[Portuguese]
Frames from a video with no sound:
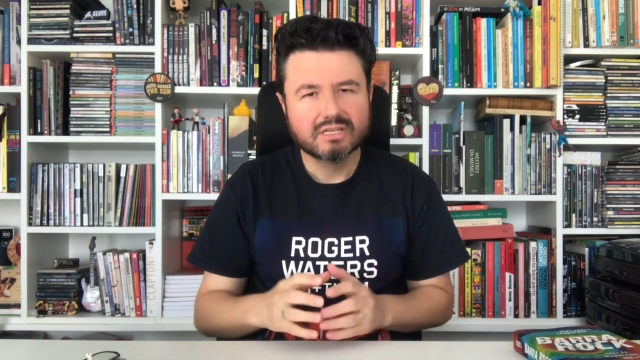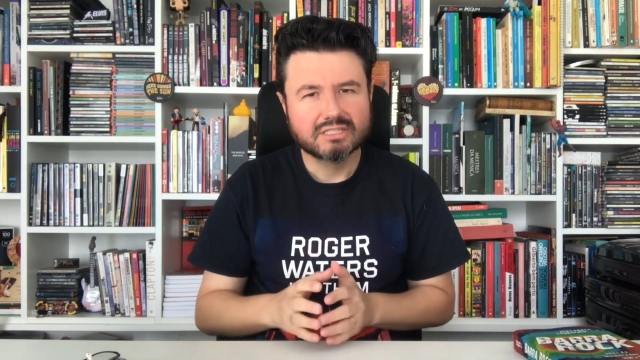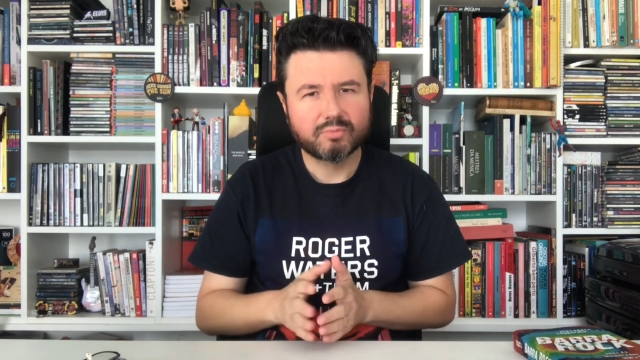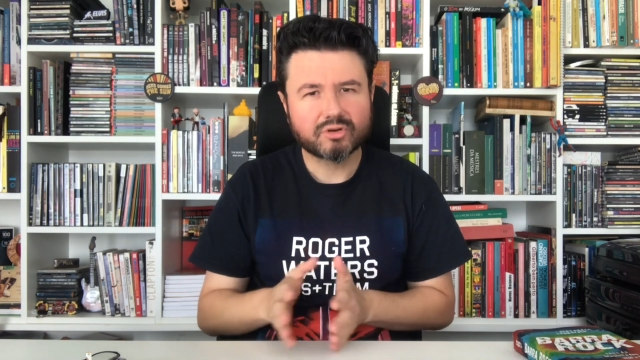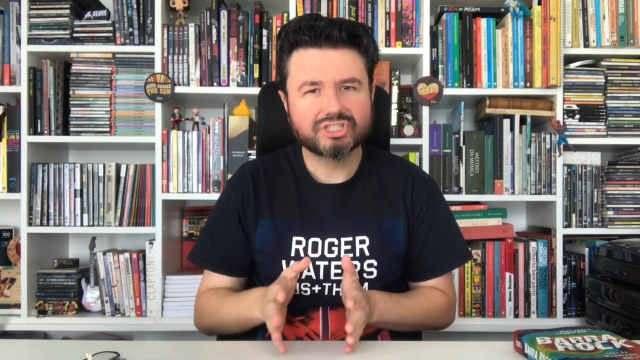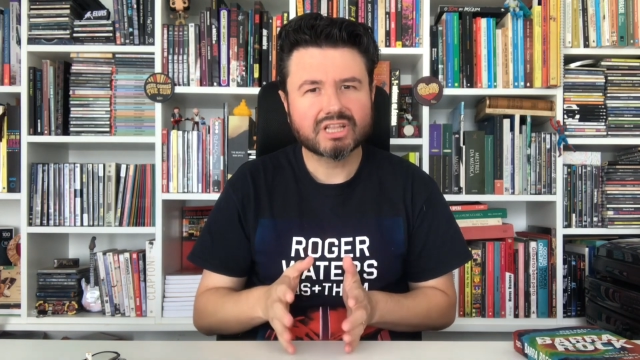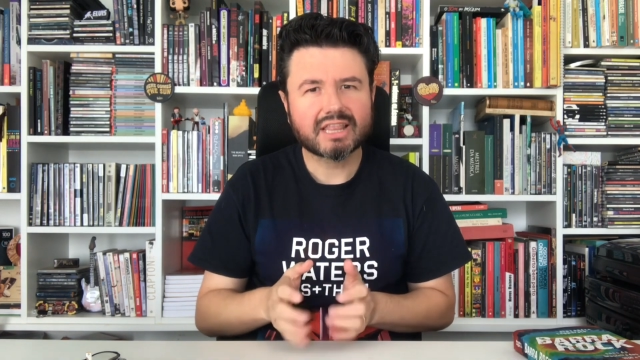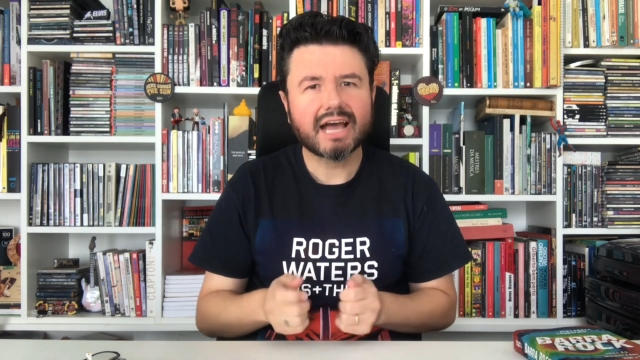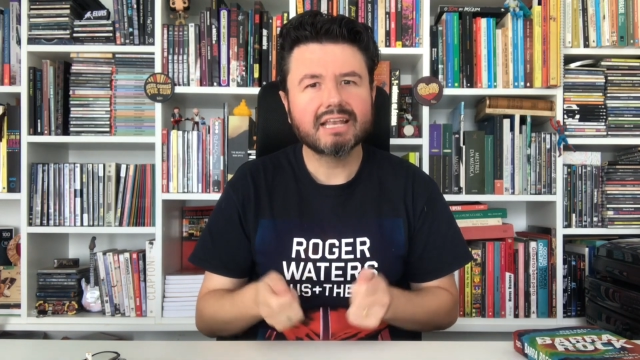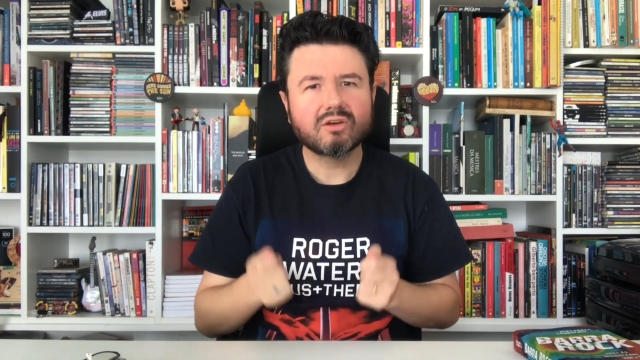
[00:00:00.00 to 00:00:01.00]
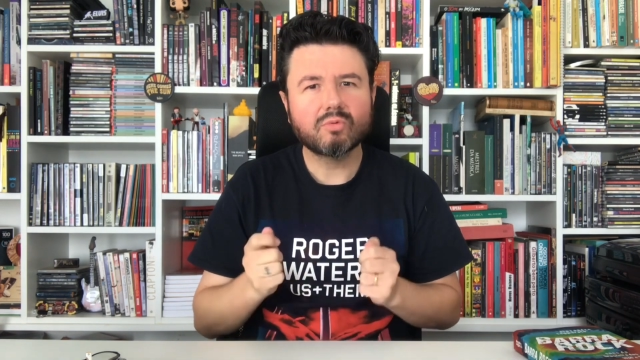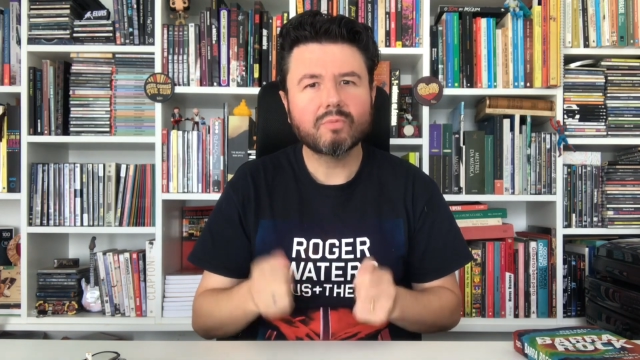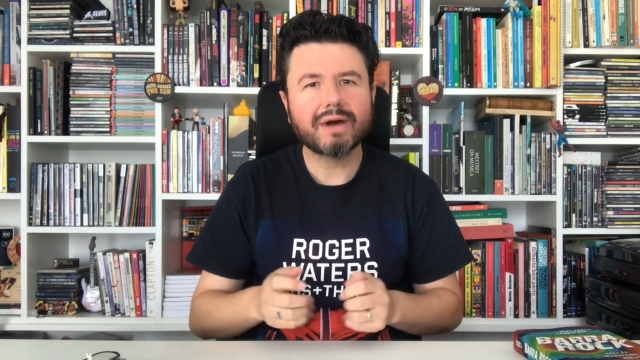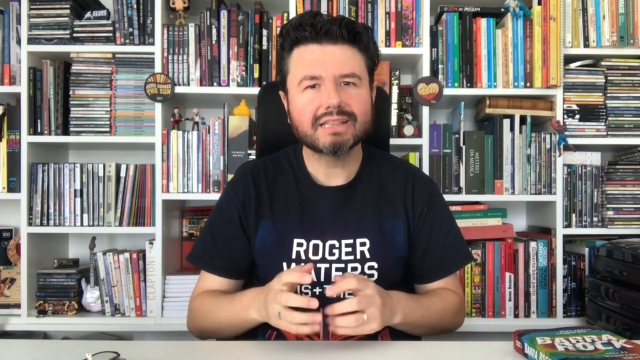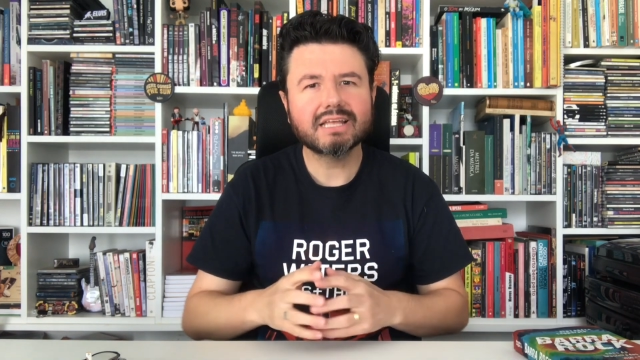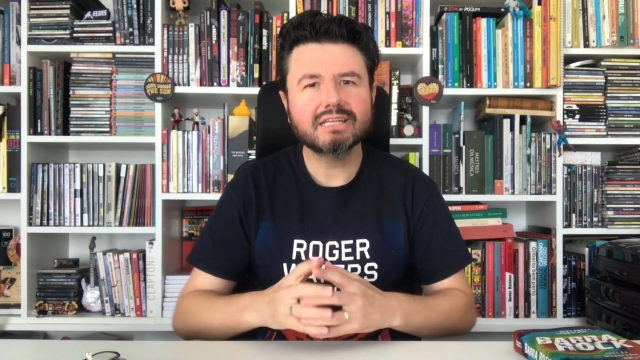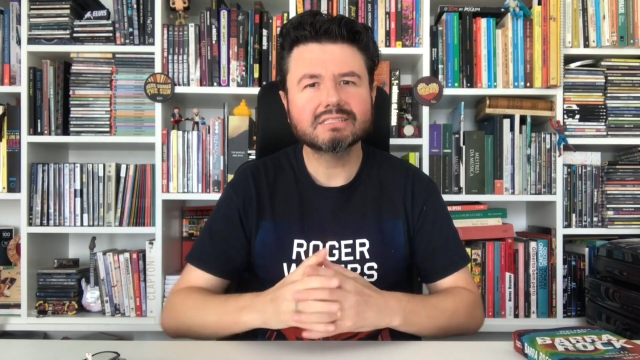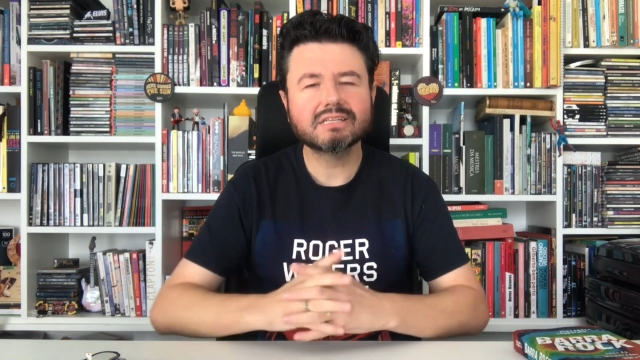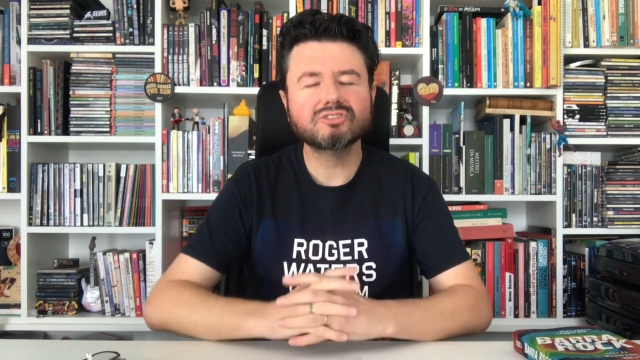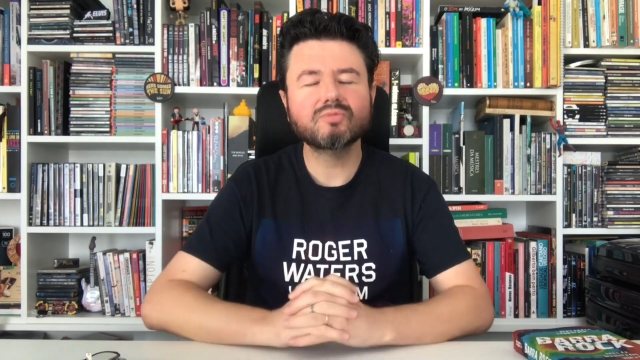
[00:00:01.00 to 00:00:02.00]
se projetar ali como
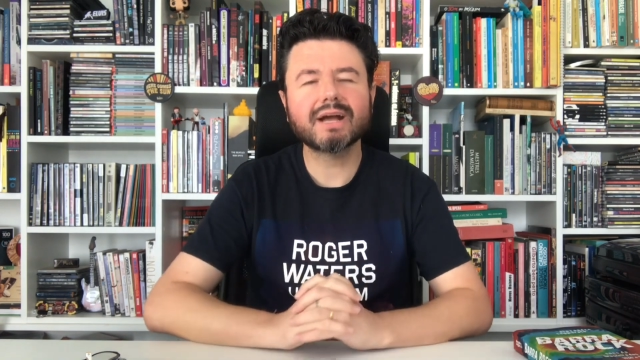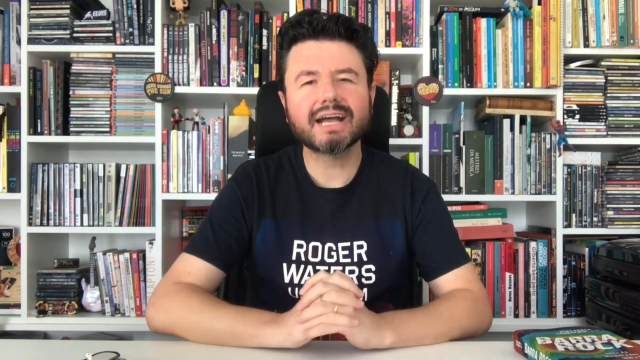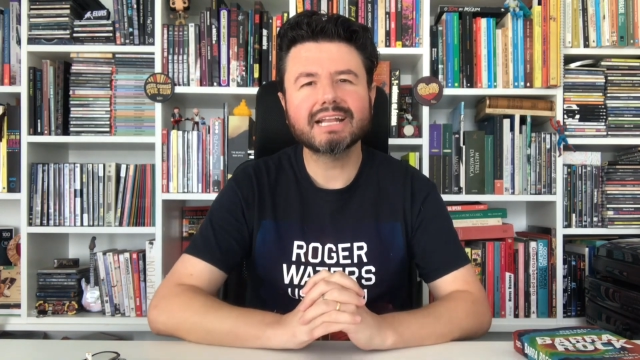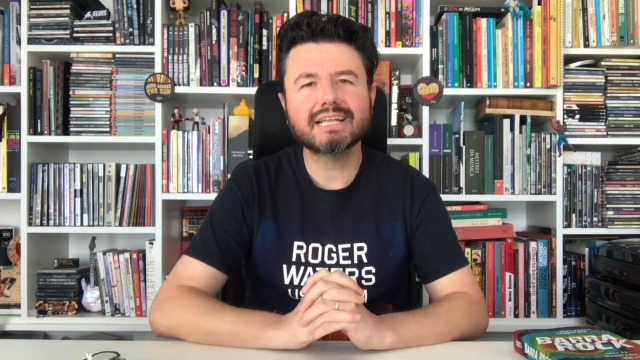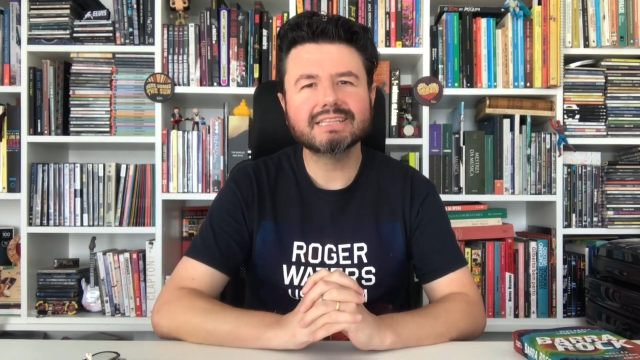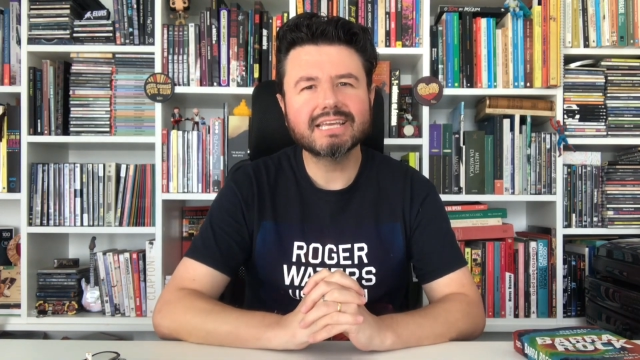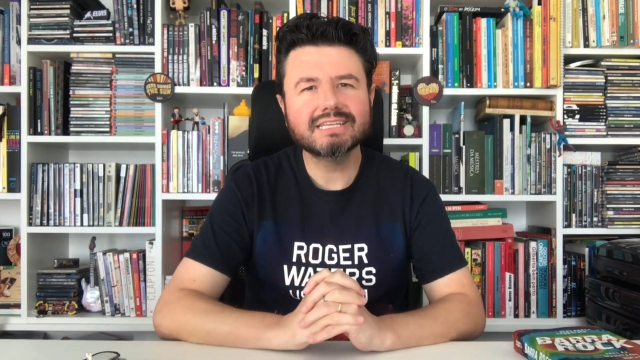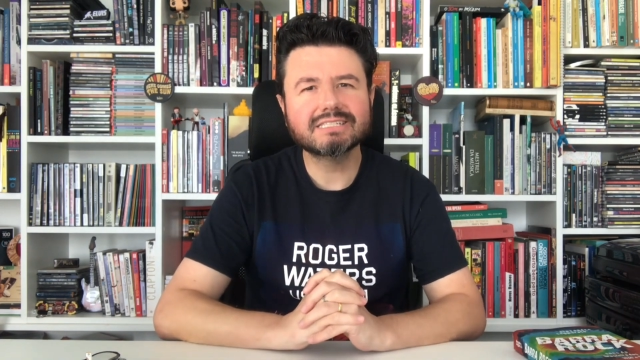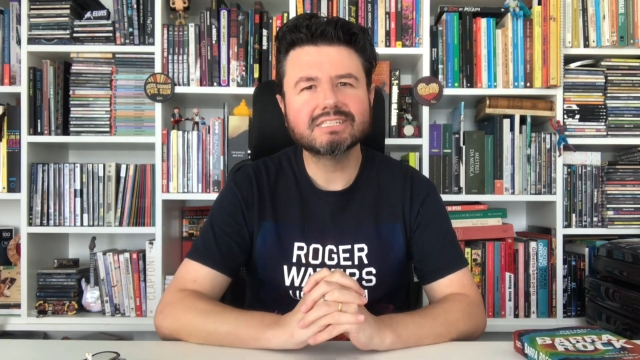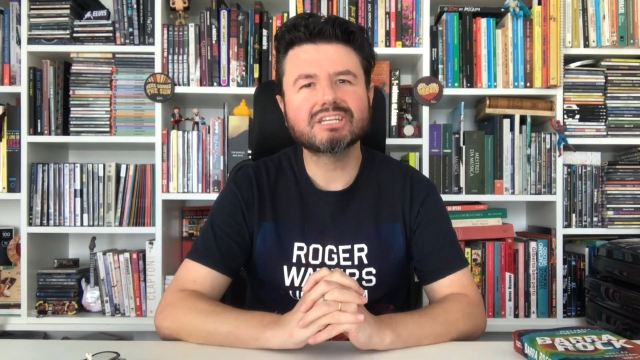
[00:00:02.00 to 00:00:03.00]
baterista de uma canadense